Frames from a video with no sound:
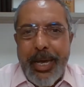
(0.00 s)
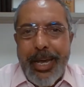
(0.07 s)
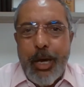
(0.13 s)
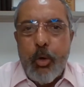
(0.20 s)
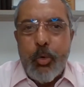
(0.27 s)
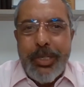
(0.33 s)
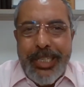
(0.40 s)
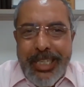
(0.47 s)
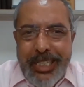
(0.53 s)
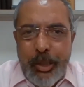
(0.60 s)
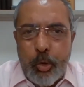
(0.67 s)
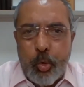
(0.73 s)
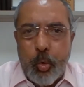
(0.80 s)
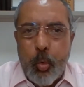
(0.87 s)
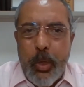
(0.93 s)
É o
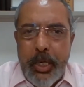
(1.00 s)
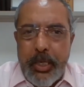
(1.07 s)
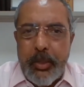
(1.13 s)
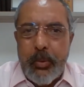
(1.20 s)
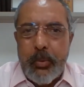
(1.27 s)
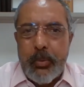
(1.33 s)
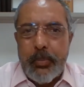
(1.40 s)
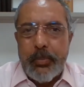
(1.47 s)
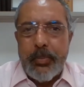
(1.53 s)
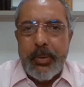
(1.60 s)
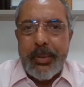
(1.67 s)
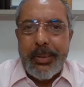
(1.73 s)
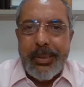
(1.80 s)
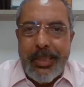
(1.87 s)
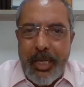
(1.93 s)
quinto ano
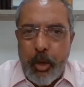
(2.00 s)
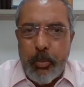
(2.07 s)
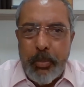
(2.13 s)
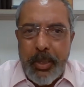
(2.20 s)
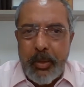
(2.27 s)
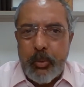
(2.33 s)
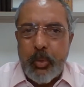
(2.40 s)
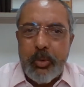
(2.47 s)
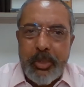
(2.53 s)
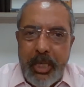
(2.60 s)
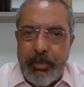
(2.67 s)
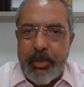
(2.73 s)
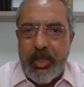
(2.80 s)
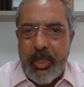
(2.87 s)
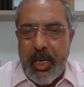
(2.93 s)
de aumento de
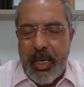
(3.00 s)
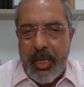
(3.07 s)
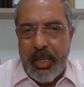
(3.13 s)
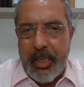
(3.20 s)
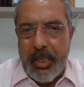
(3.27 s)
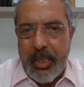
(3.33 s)
miséria.